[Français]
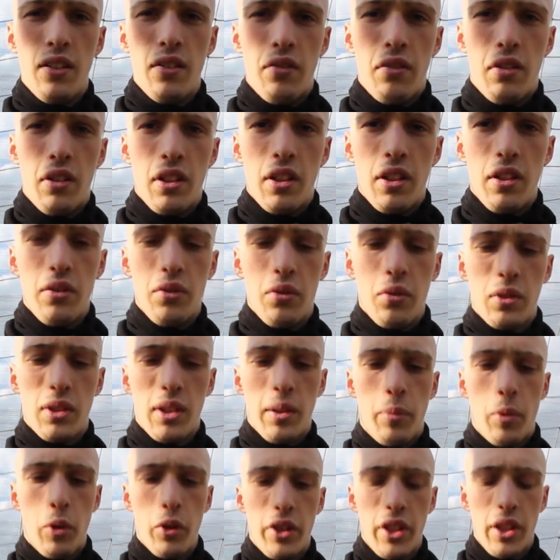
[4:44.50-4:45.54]
Voilà, donc
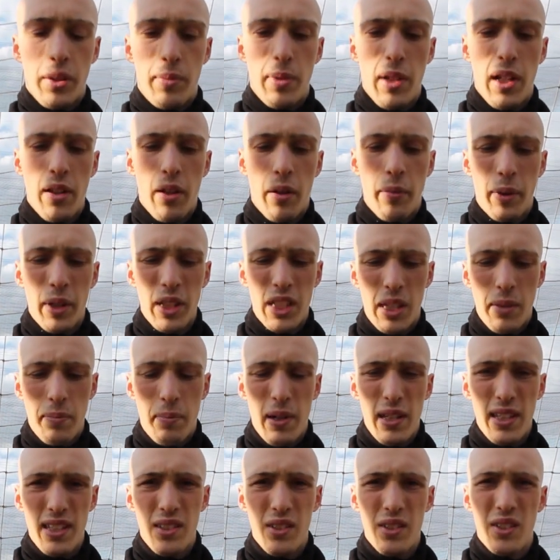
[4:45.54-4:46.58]
ça protège bien. après, je sais
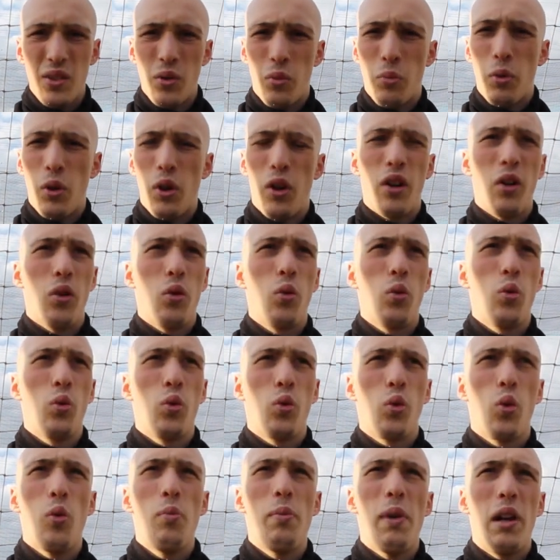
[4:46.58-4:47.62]
pas si, si on prend un
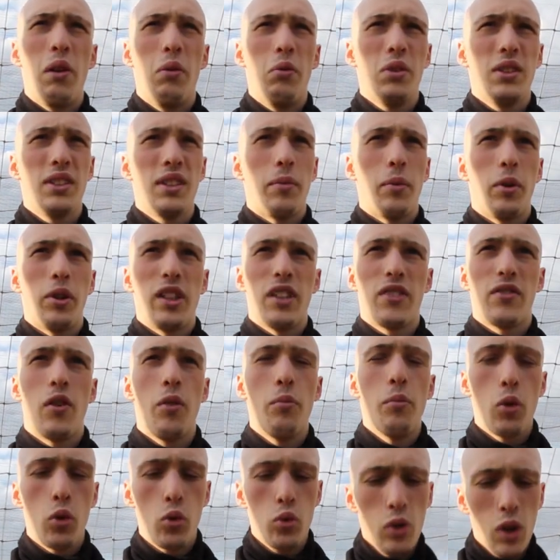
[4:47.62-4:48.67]
gros ballon, ça protège
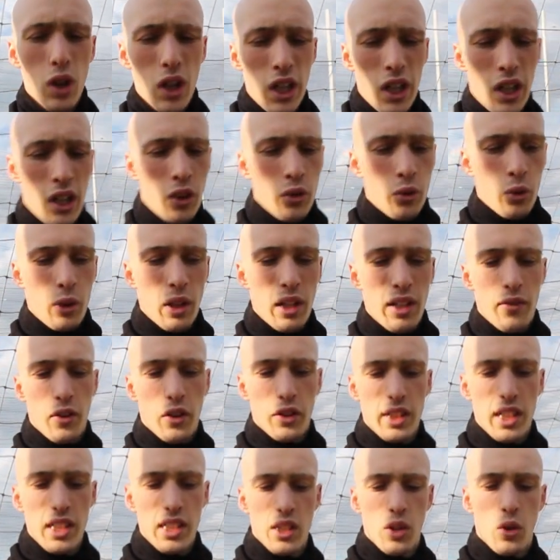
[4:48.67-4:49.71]
vraiment beaucoup. En tout cas,
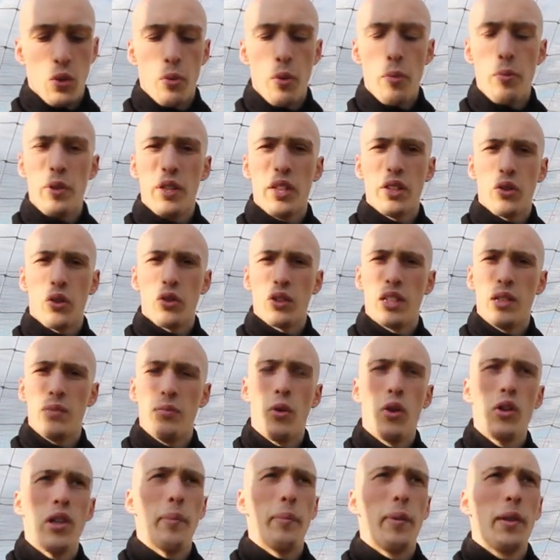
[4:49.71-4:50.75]
l'avantage, c'est qu'on peut plier
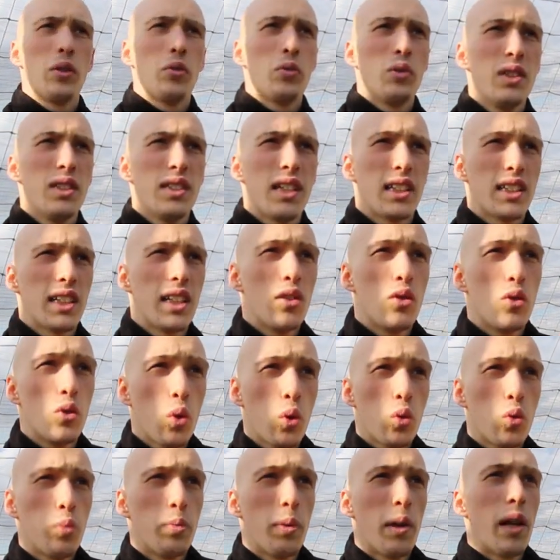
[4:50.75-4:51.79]
tranquillement, il n'y a pas de souci, ça gêne
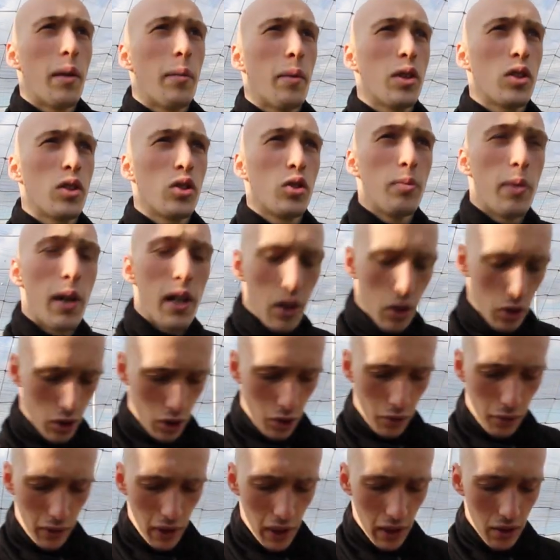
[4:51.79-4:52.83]
surtout pas la prise de balle. Quand j'ai
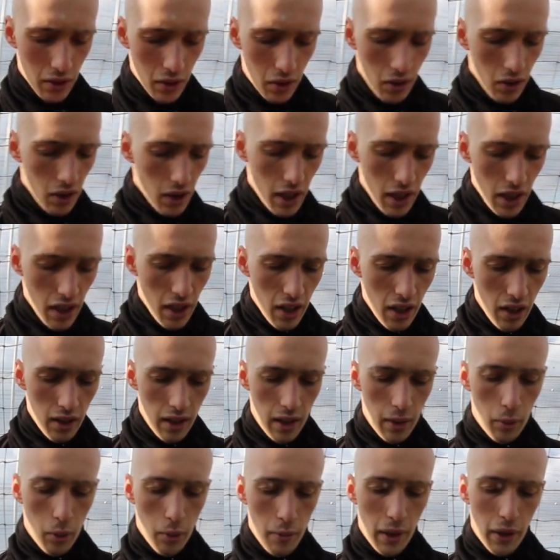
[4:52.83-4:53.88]
enfilé le gant,
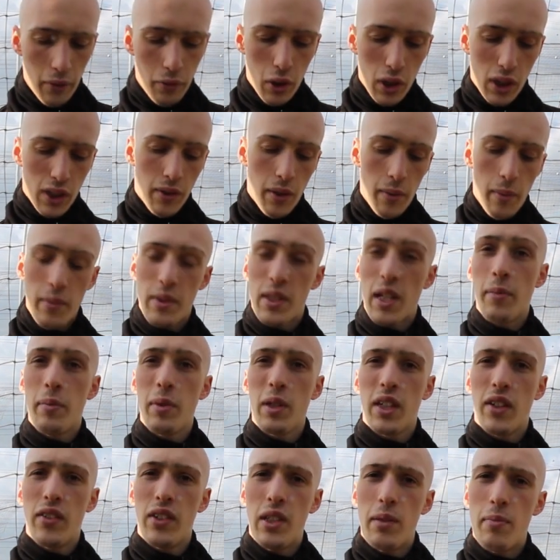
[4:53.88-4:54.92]
la première fois, j'avais même zappé
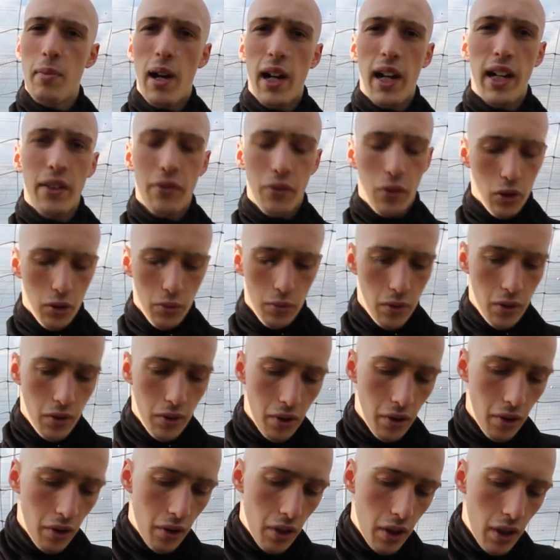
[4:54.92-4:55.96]
qu'il y avait des barrettes. Franchement,
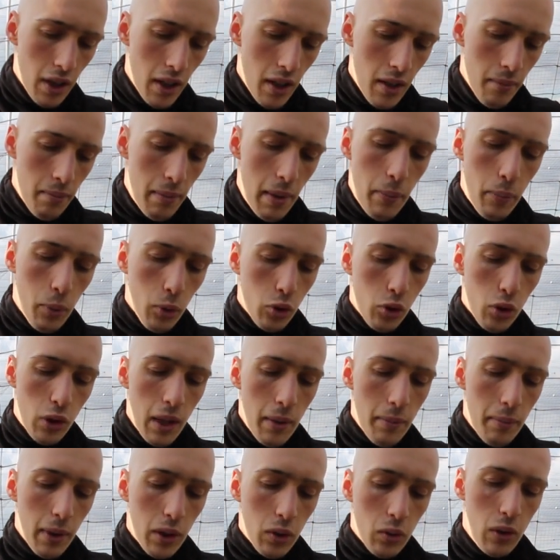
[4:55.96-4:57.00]
euh, même pour ceux qui
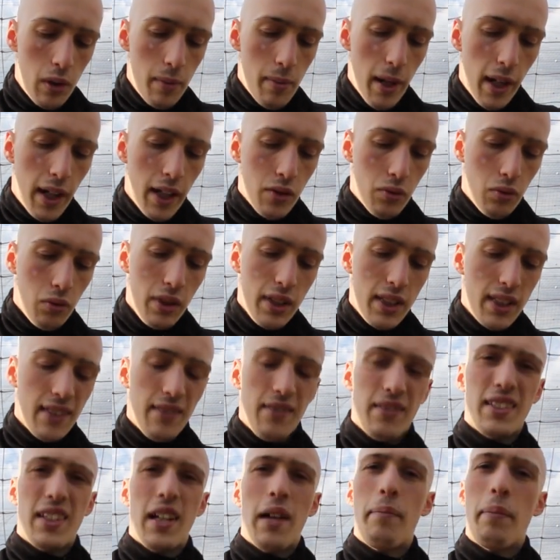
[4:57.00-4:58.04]
aiment pas trop les barrettes, je vous le dis,
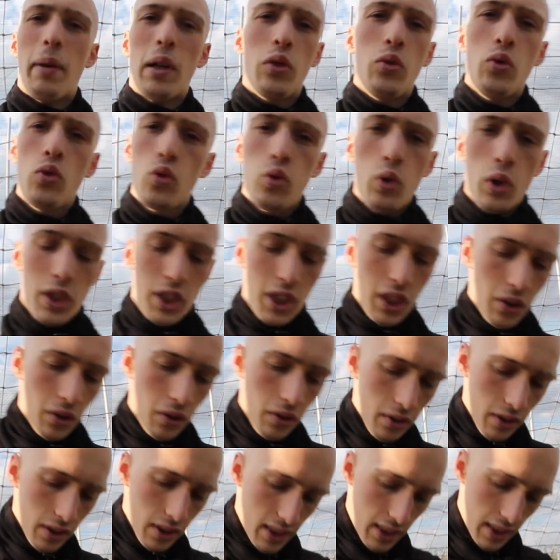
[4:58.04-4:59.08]
ça va pas du tout être
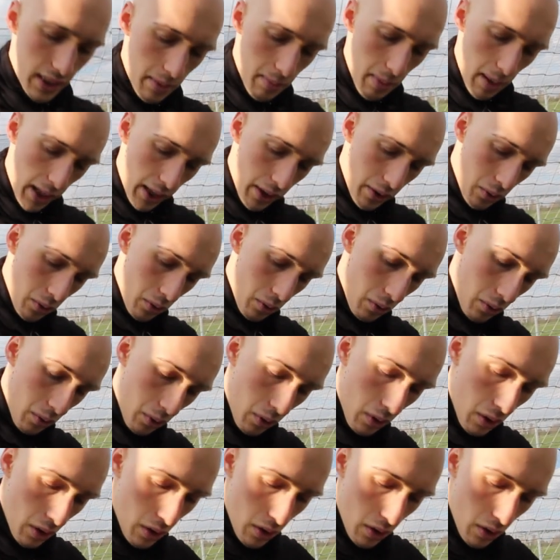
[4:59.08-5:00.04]
gênant. C'est des barrettes de